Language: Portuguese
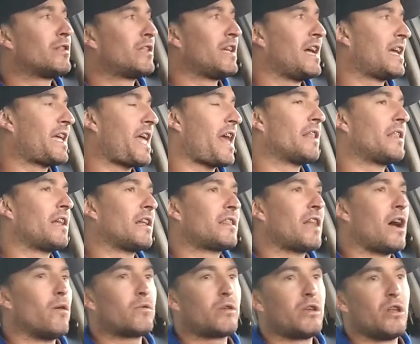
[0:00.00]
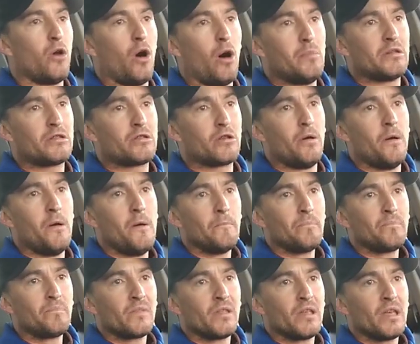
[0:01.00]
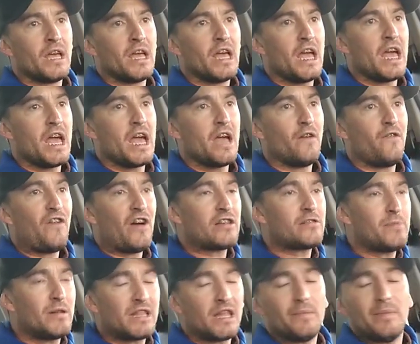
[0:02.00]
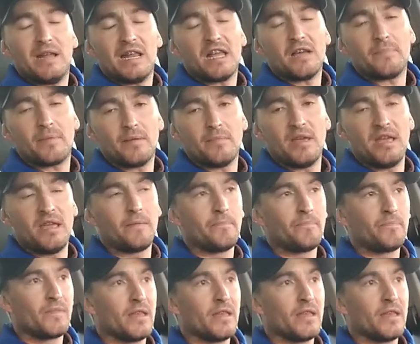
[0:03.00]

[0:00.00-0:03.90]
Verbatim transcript: até aquela da tal quilômetro, e faz uma tabelinha para mim.